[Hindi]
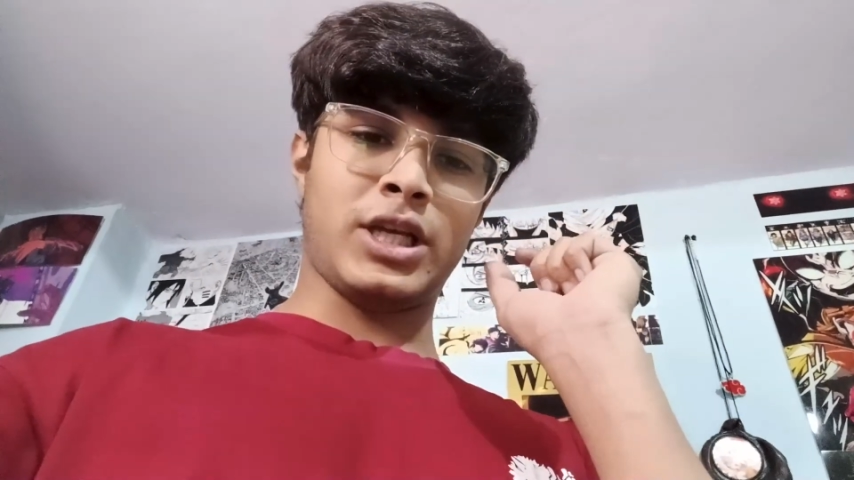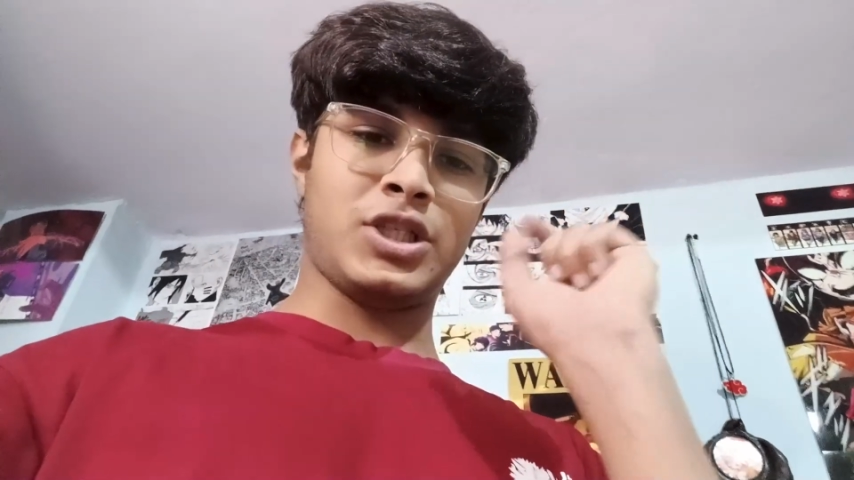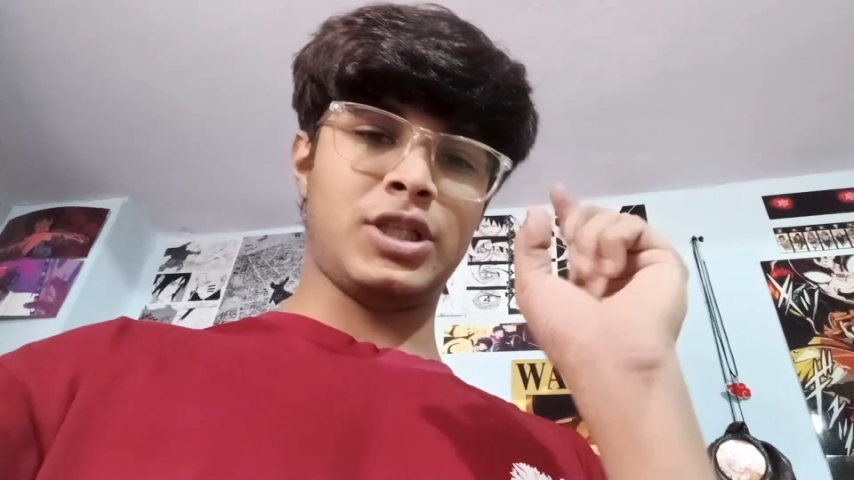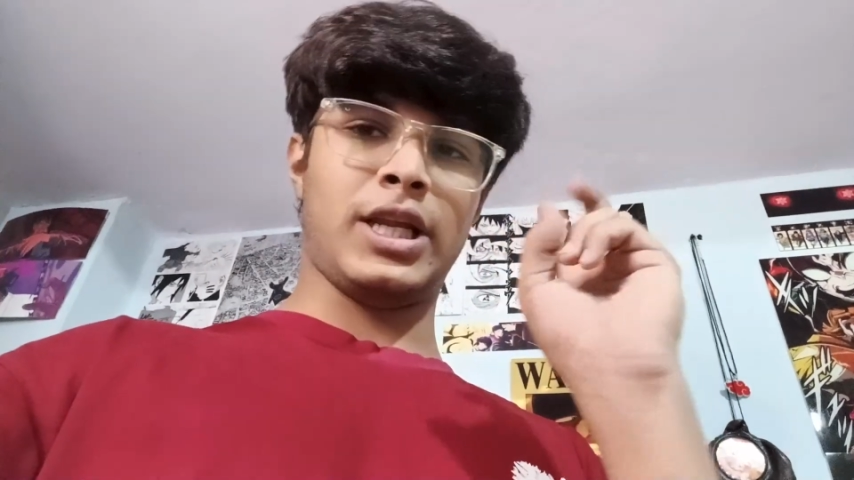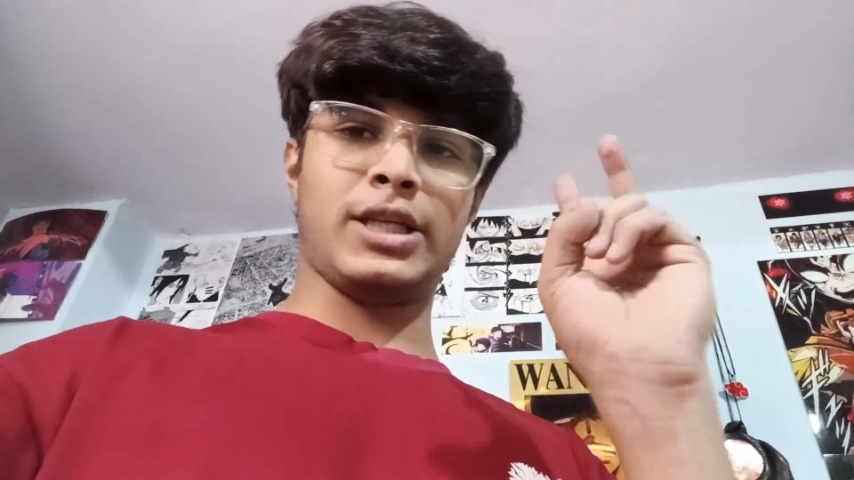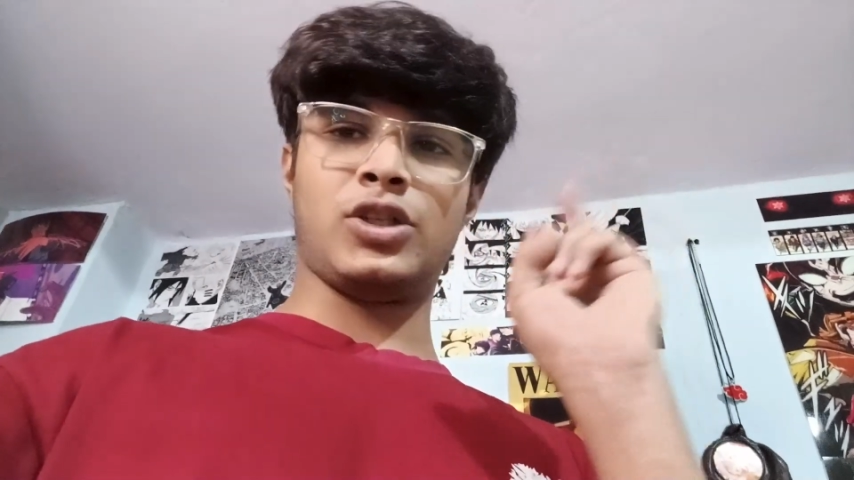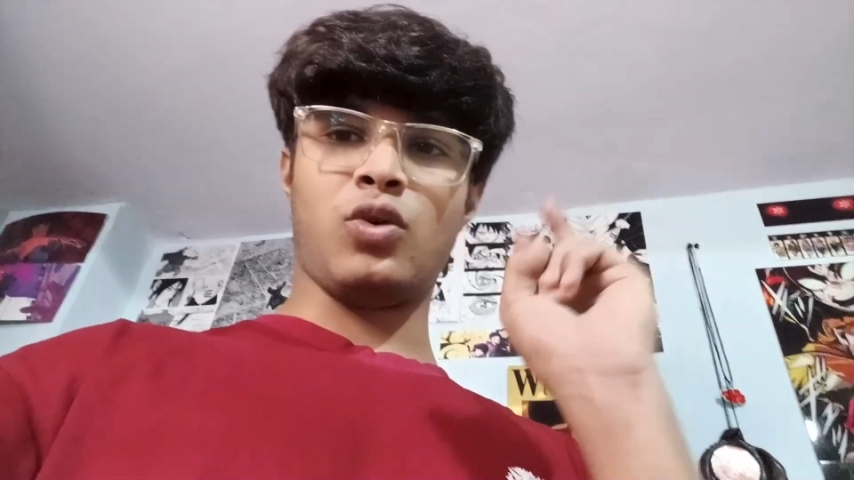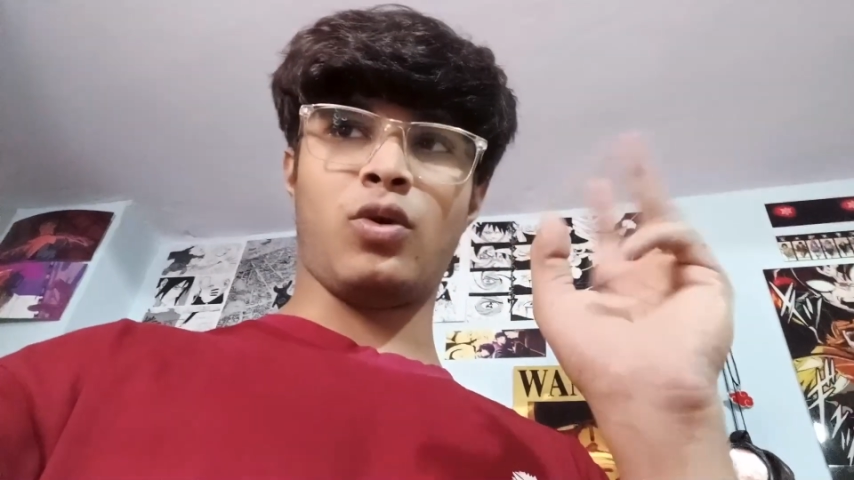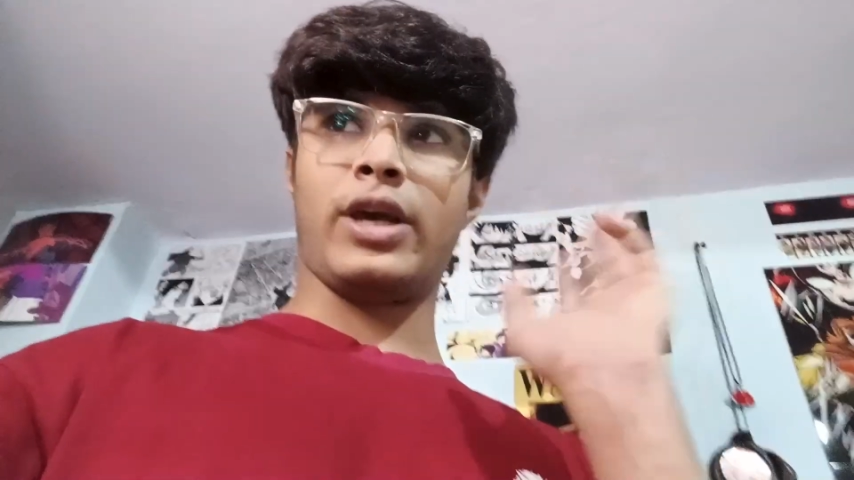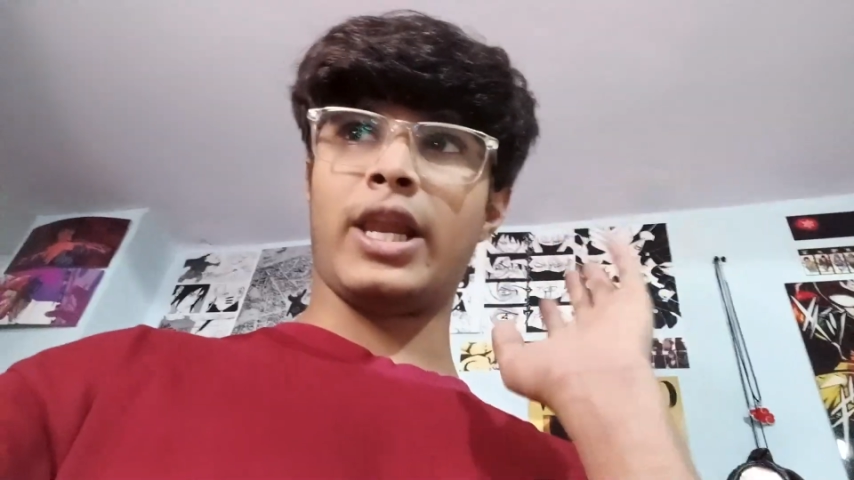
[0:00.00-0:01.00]
अच्छी तरीके से
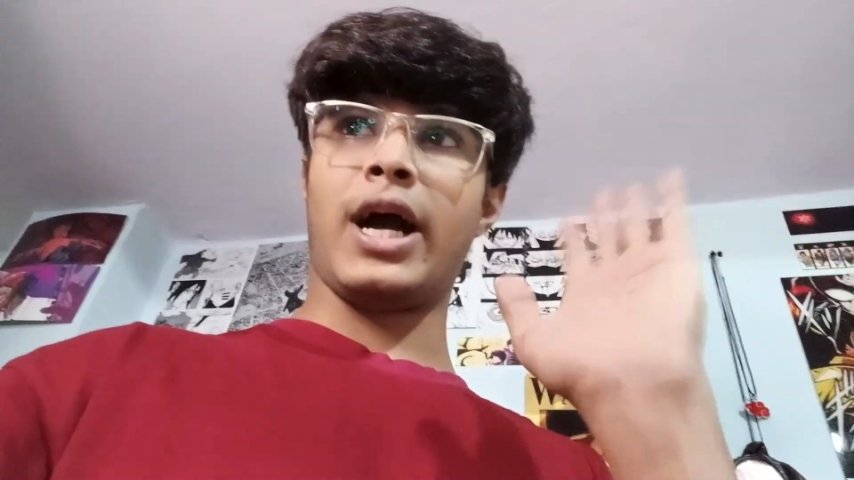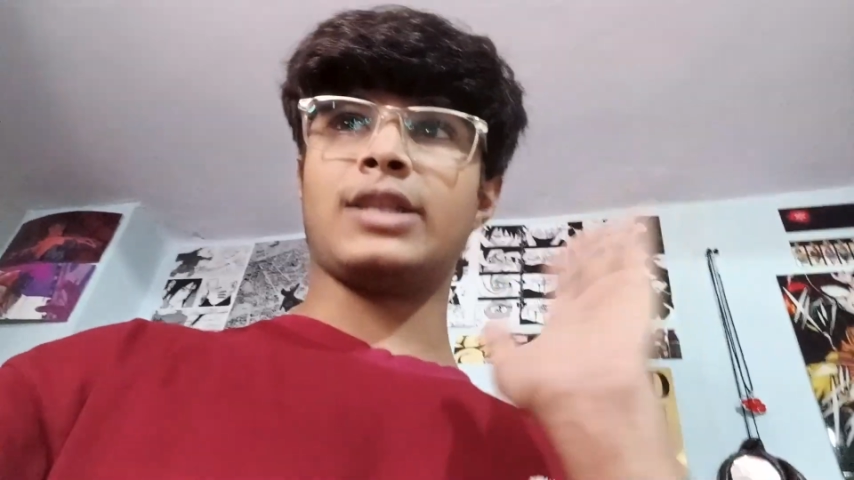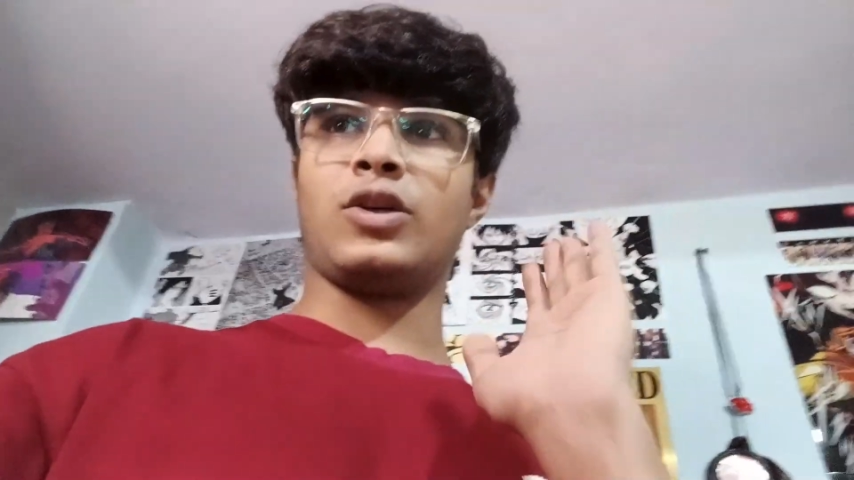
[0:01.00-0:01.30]
ठोक के लगा